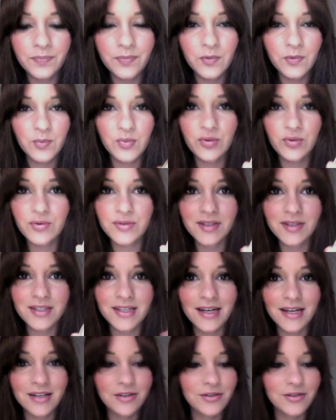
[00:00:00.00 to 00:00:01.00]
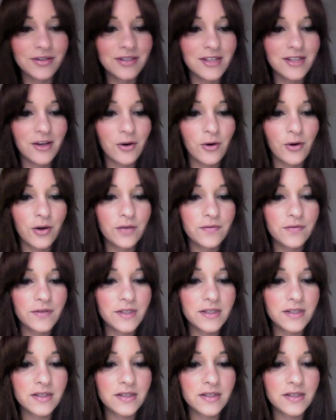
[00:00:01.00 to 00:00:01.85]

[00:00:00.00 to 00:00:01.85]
Den benutze ich gerade auch sehr häufig.